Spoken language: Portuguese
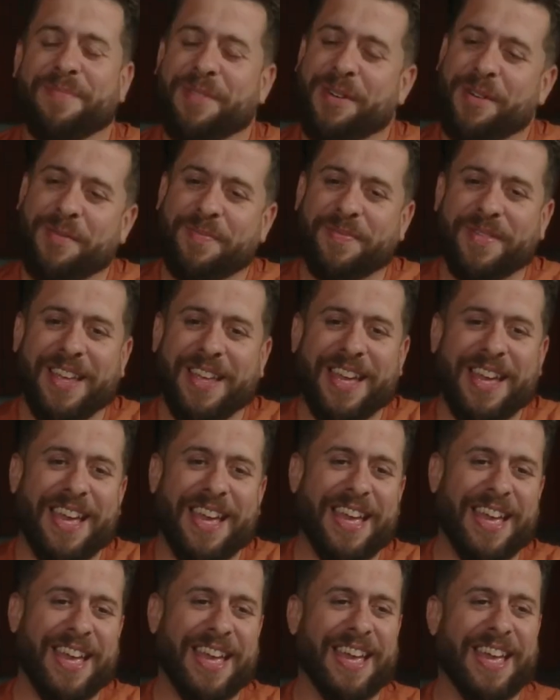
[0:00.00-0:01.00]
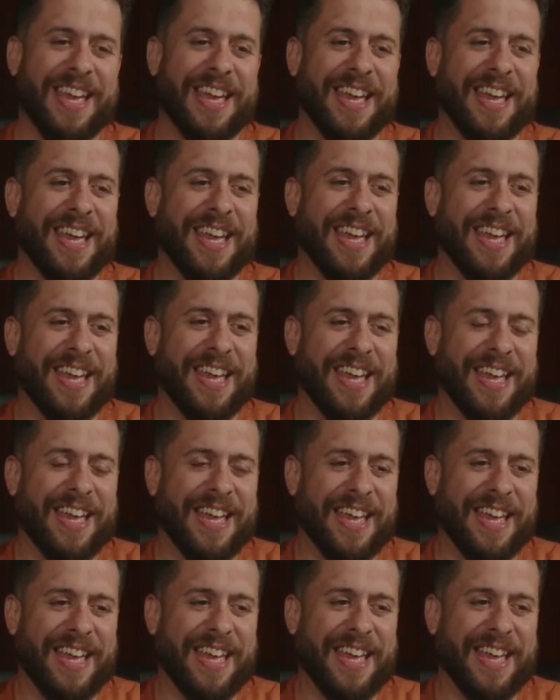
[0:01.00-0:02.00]
carinha é...
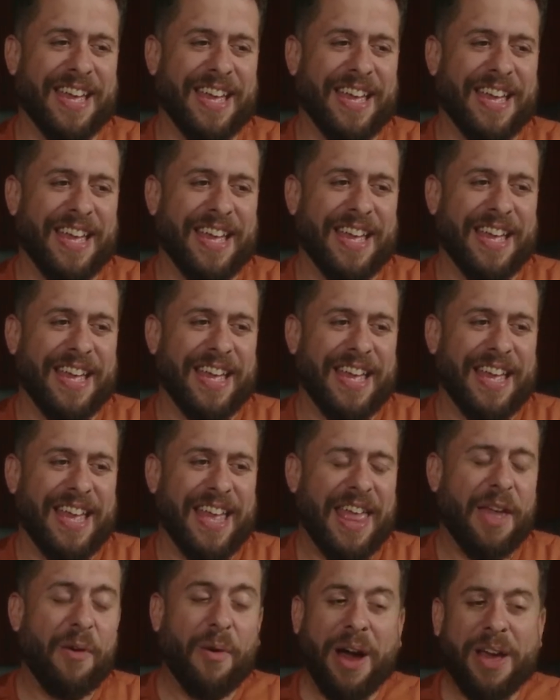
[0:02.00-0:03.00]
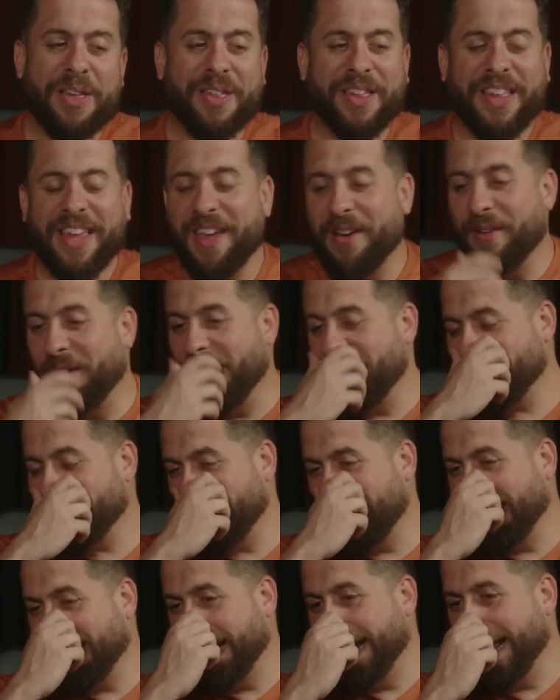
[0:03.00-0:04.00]
dele, Eu acho, que, eu acho
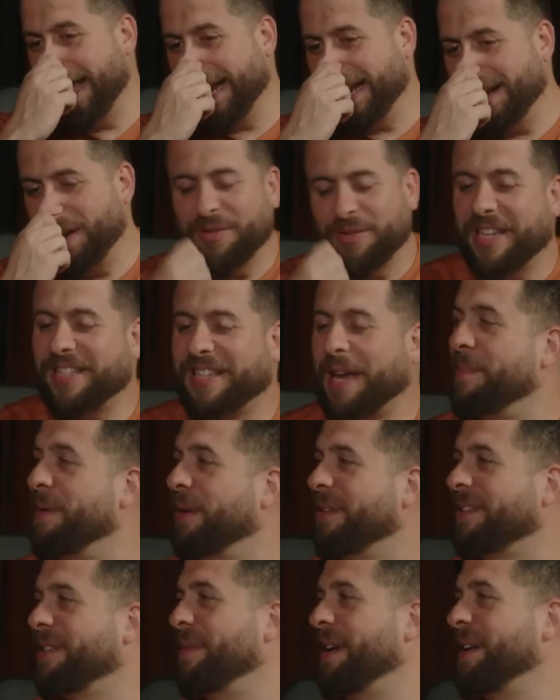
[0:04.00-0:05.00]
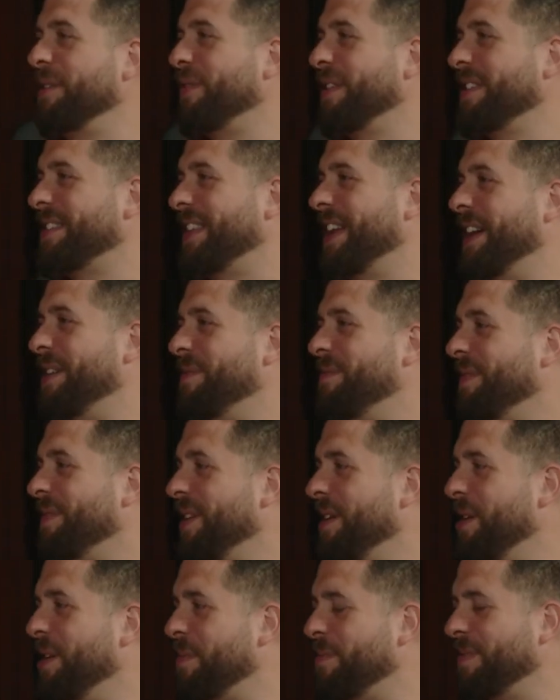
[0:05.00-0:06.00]
que a galera não tá sabendo se manifestar. Não,
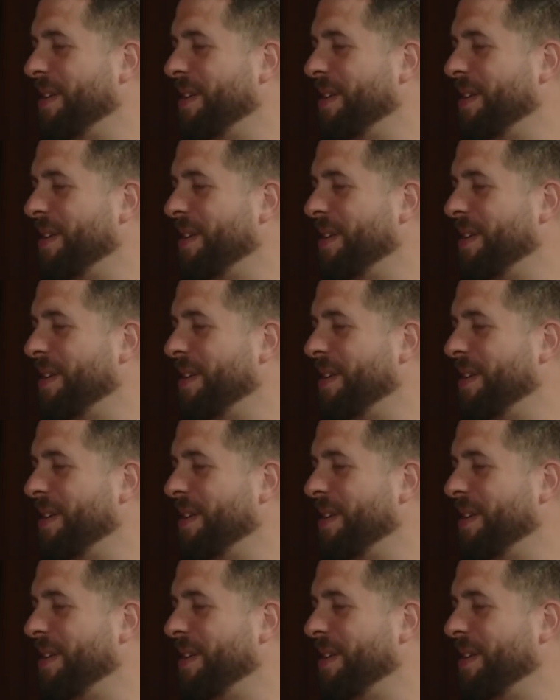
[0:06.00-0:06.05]
não,